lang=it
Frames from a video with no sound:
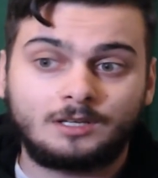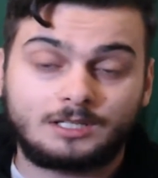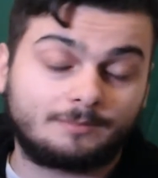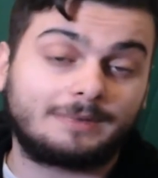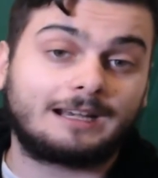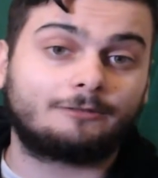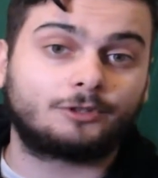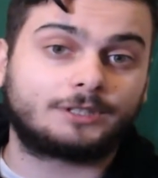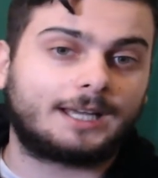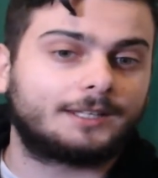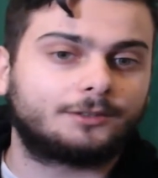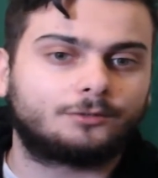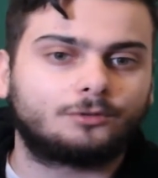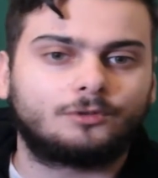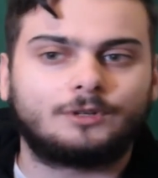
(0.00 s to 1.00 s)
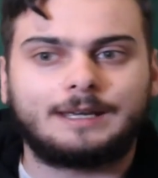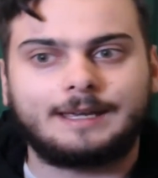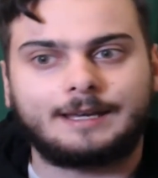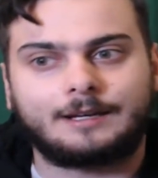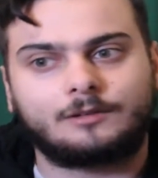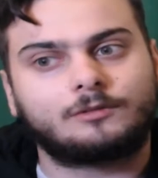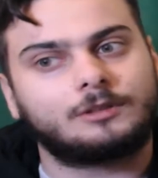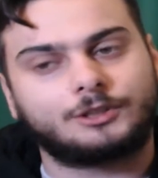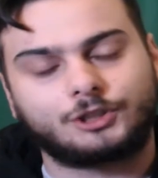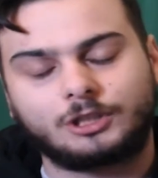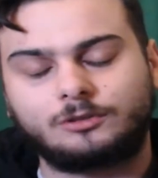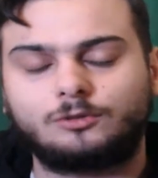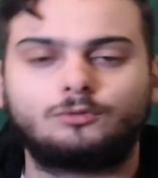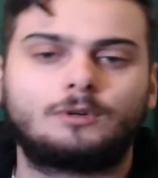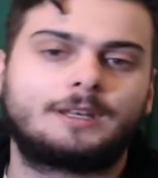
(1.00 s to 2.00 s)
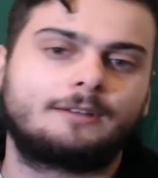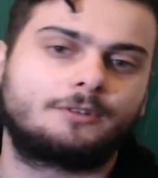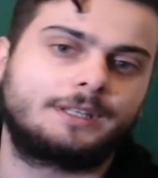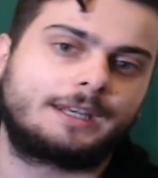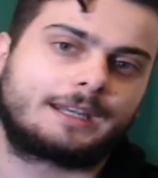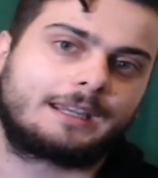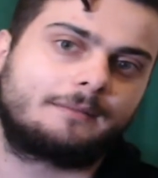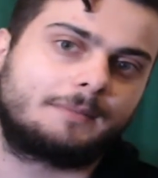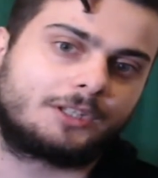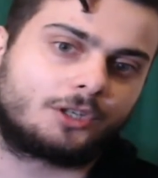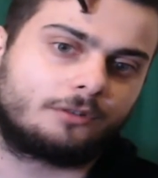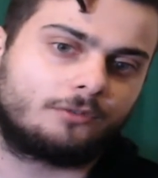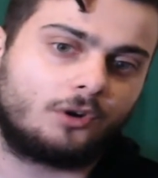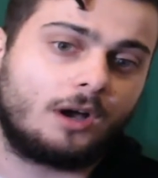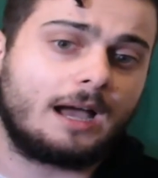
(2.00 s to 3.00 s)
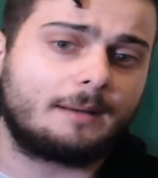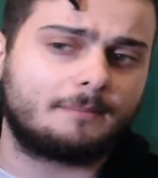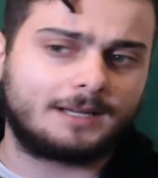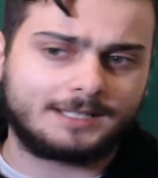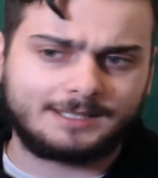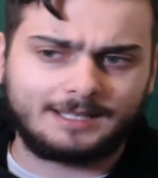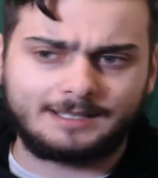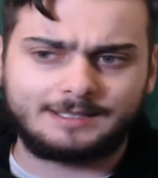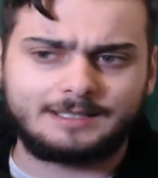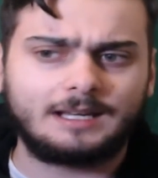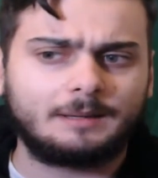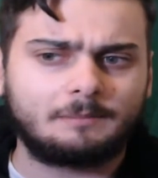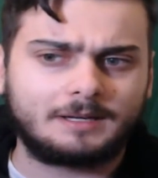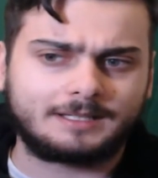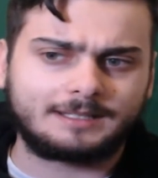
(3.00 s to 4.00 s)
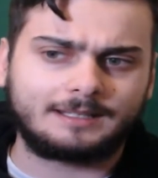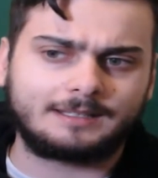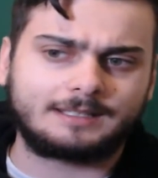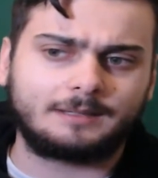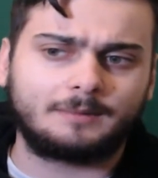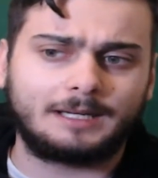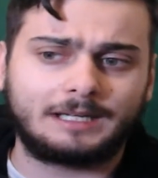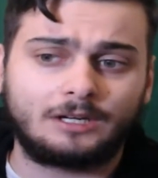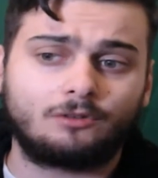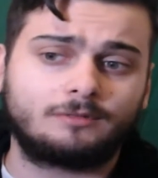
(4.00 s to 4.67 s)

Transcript: smiravo tanto e col 102 devo dire che mi trovo abbastanza abbastanza bene.